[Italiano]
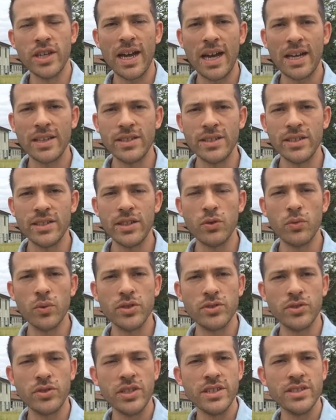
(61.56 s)
gradi di
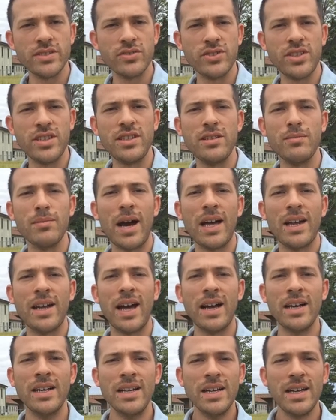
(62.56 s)
questo inizio
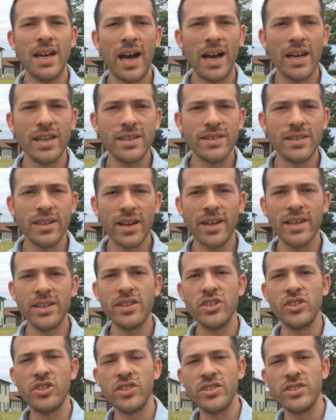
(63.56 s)
settimana ai
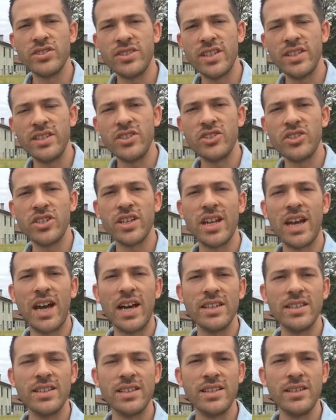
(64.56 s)
13-16
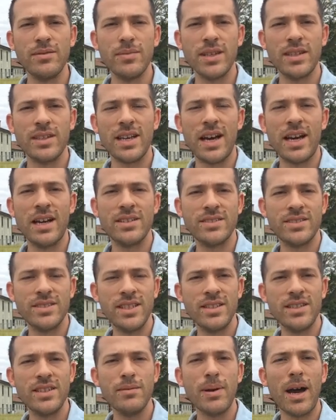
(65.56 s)
gradi di metà
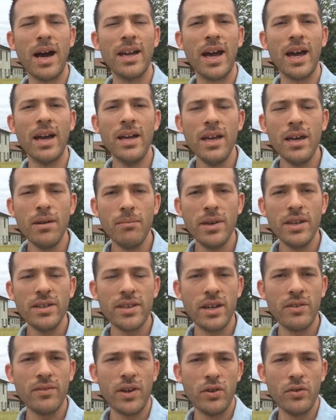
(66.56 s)
settimana,
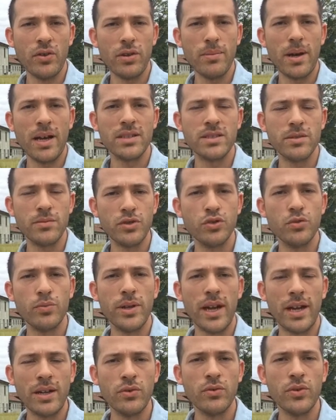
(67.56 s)
mentre i valori massimi
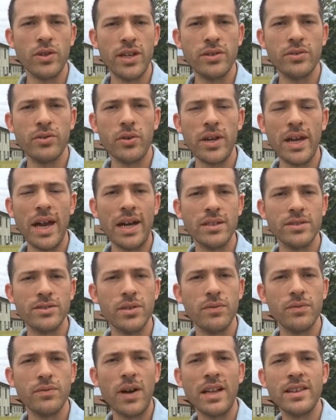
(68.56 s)
subiranno un netto
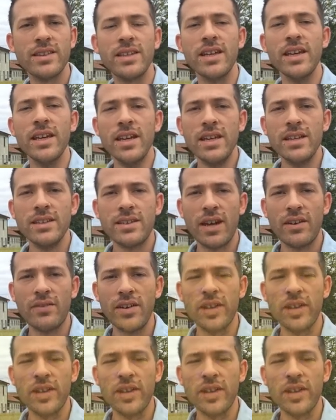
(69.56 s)
rialzo, infatti tra